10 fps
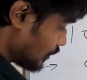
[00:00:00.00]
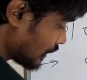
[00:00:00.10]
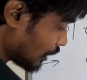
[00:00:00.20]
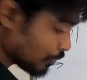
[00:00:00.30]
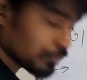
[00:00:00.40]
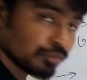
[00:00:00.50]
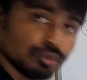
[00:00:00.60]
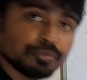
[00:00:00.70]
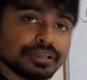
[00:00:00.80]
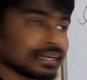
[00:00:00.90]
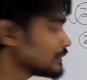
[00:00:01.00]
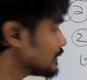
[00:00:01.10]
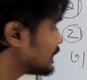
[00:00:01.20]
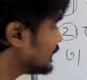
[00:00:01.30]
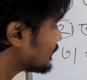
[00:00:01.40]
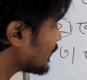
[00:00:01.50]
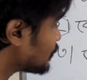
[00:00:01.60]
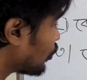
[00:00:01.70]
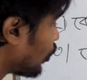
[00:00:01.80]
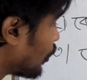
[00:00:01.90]
তারপর পুনপুনিক আছে সিক্স
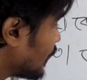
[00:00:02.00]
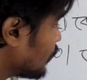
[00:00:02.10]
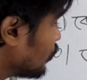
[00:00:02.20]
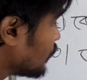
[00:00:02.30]
আসবে অনেকগুলো